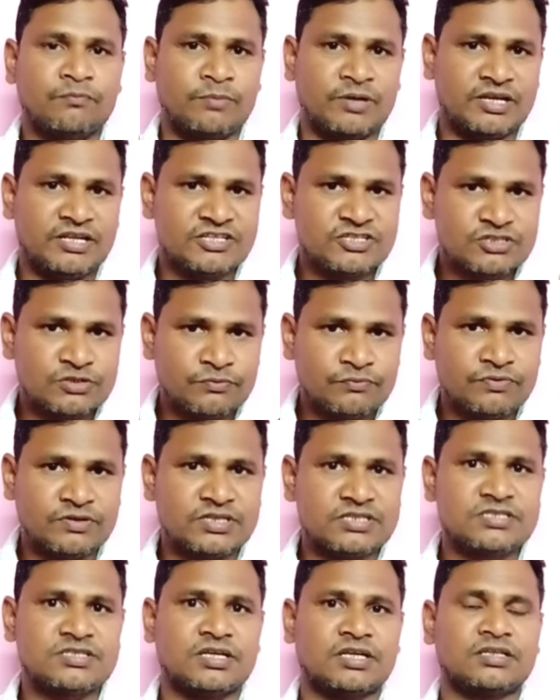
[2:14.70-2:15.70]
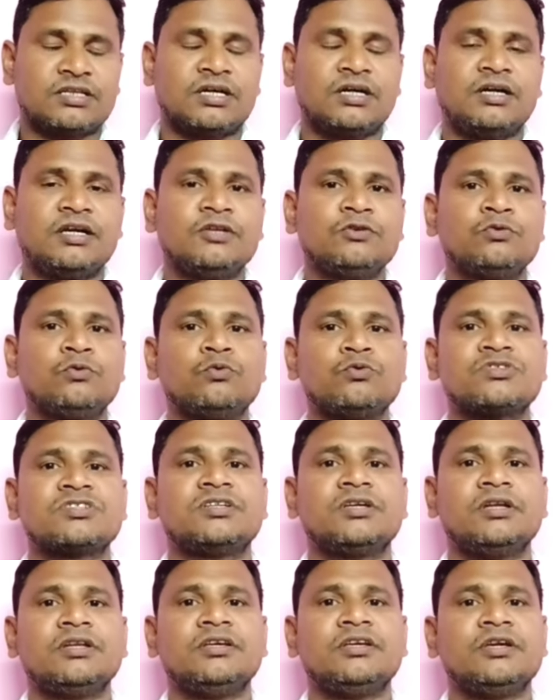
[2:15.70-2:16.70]
बैलेंस फंस जाता है तो
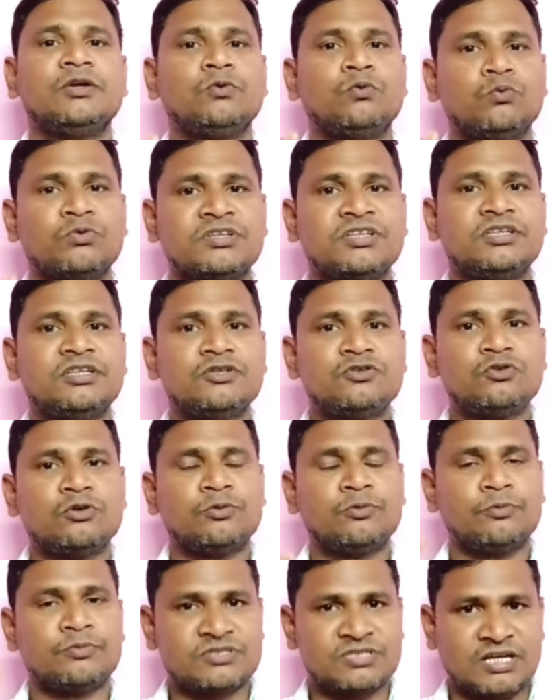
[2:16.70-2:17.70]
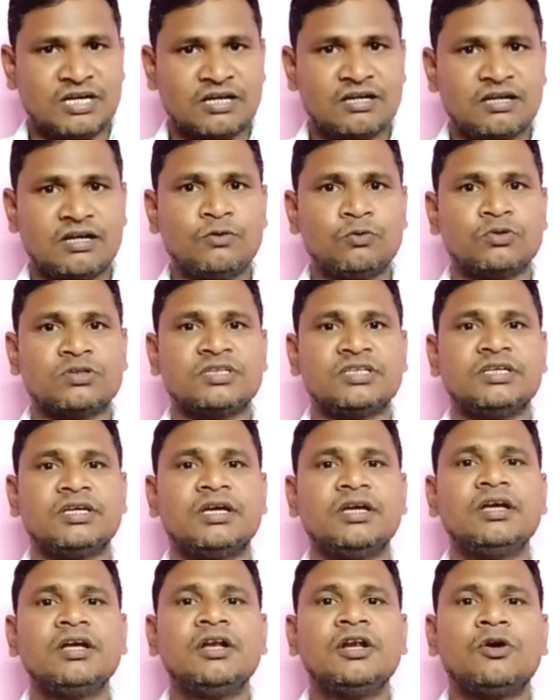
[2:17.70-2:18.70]
उसके लिए उनकी जो शाखा होती
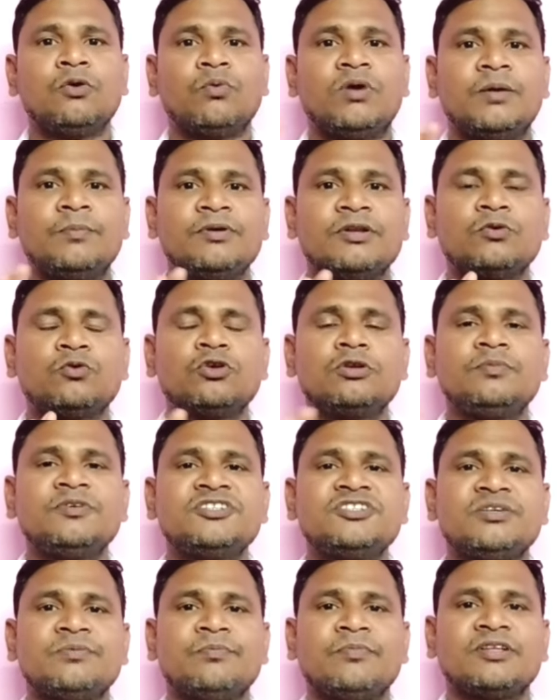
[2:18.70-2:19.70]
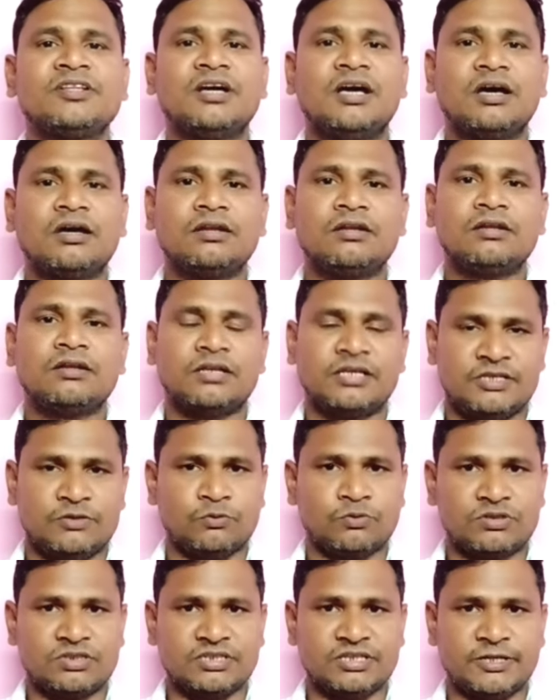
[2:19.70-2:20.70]
है वह बिल्कुल भी जिम्मेदार नहीं
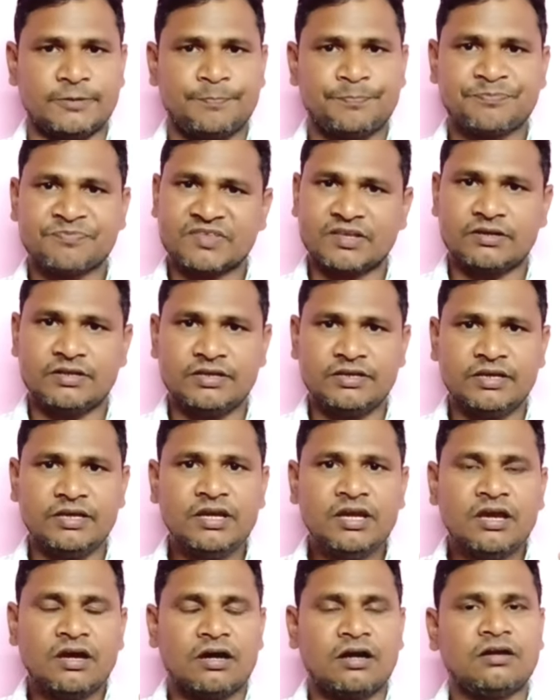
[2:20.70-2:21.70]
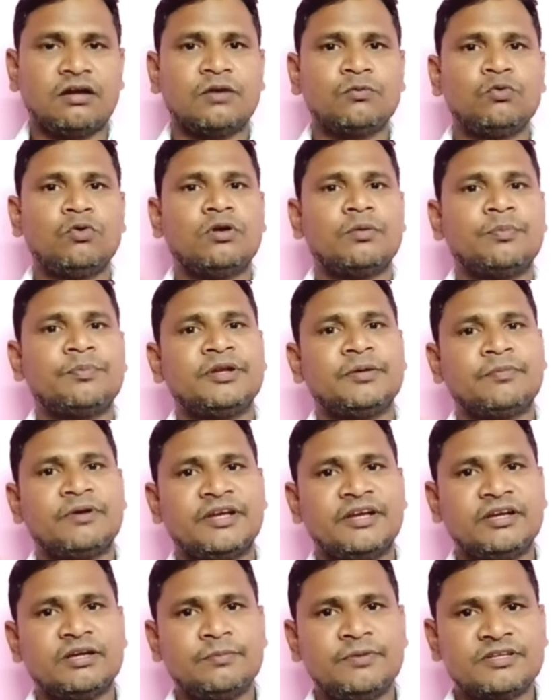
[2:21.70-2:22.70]
होती है ठीक है अगर वो अपने
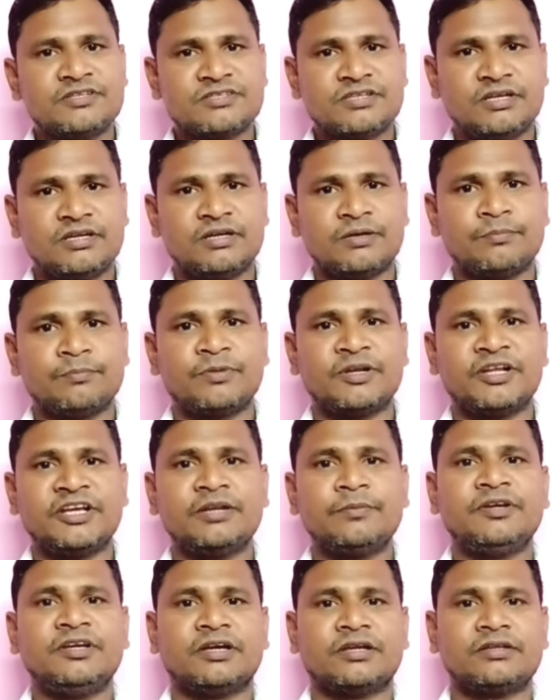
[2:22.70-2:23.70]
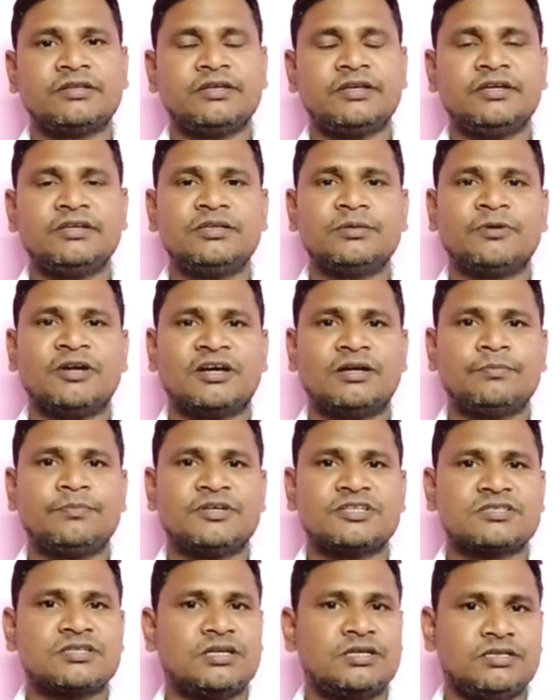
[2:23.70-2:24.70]
बैंक में इसकी कंप्लेन भी करते हैं कि हमारा
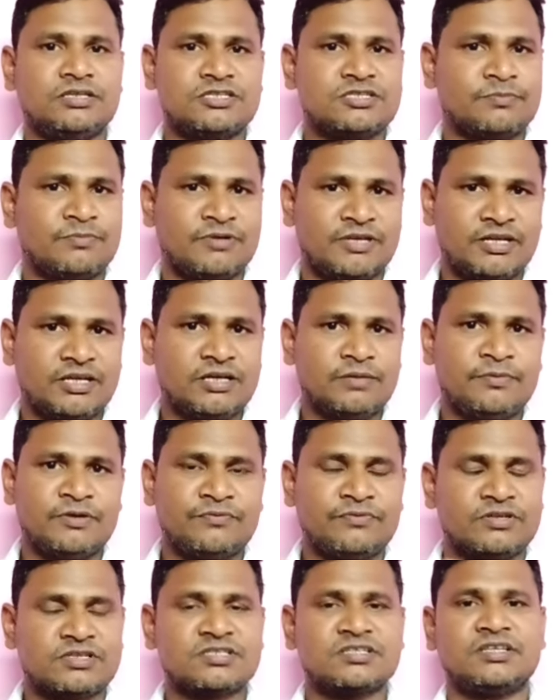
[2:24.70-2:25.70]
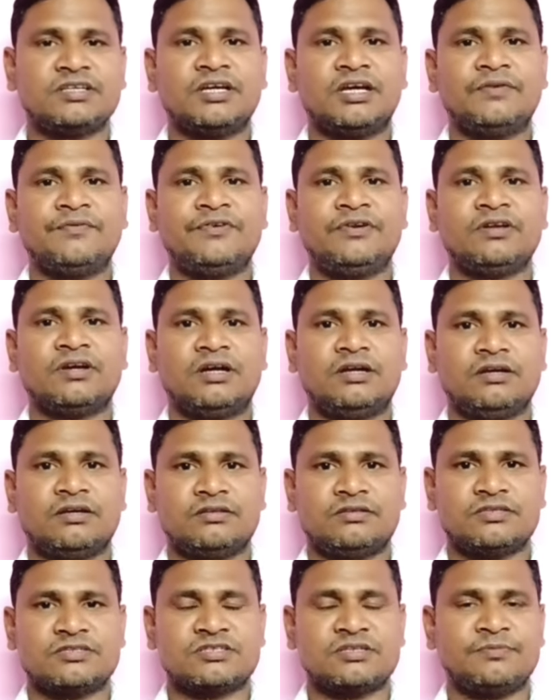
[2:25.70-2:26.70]
पैसा इस बैंक में फंस गया है विड्रा
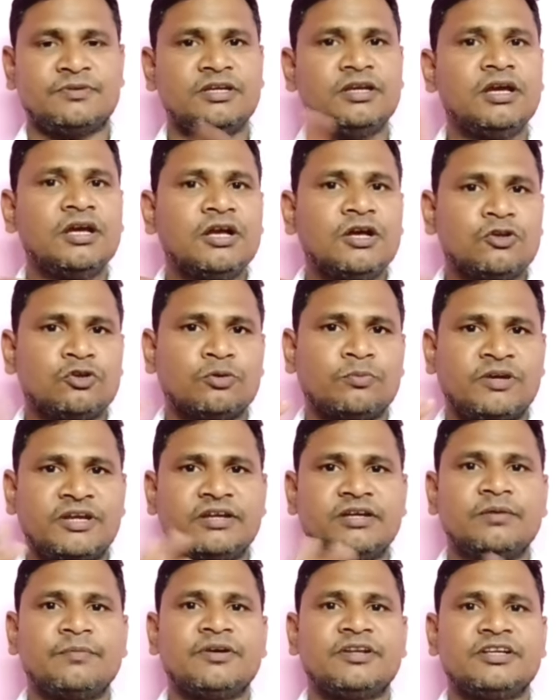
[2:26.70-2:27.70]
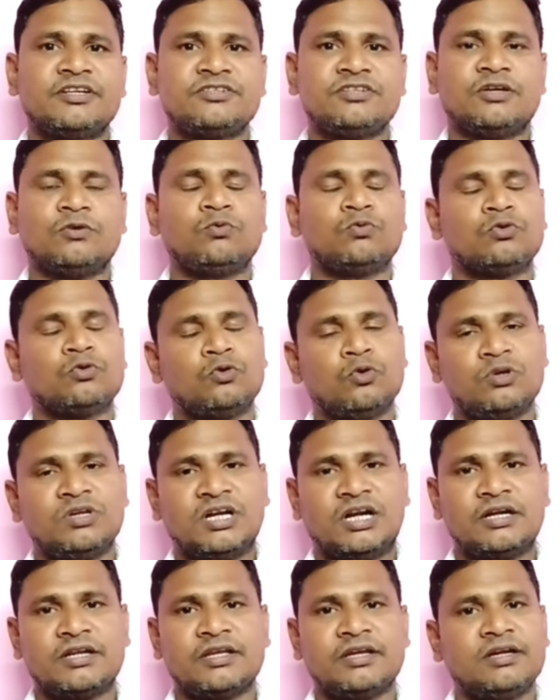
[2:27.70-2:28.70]
करते समय तो बैंक मैनेजर उनको
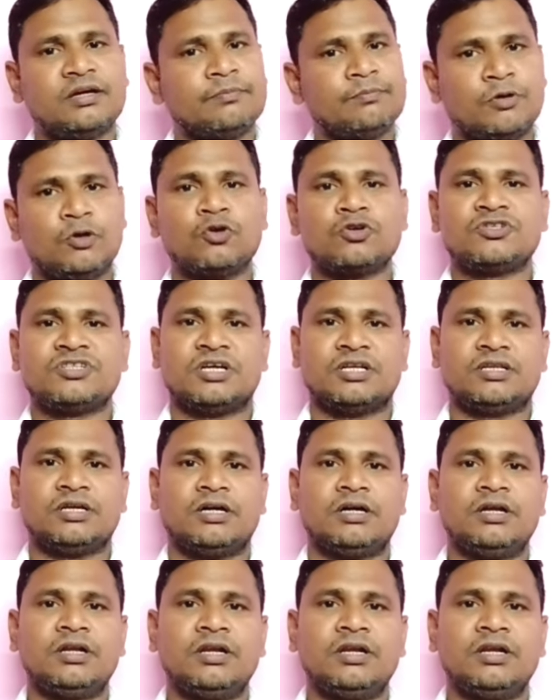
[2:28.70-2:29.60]
डांटेगा बहुत ज्यादा